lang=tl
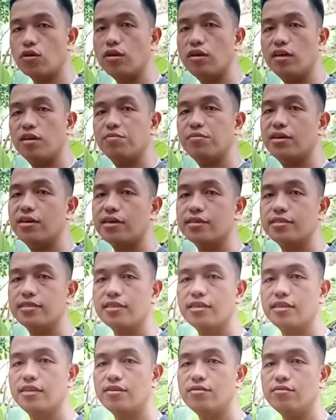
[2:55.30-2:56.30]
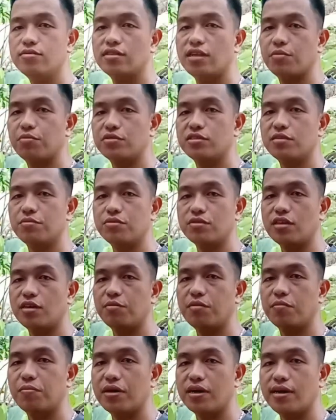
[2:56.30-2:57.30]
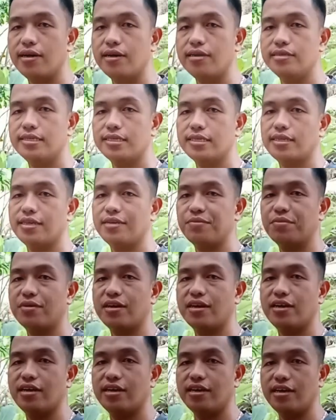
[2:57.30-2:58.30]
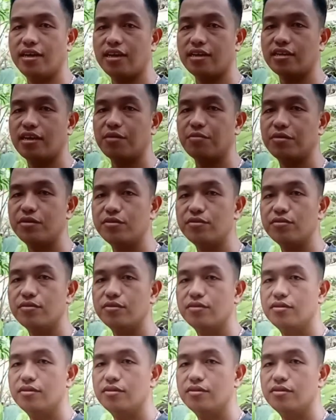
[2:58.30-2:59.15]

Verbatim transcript: Okay, yan mga na no? Tapos na po tayo magpakain sa ating mga lagang manok.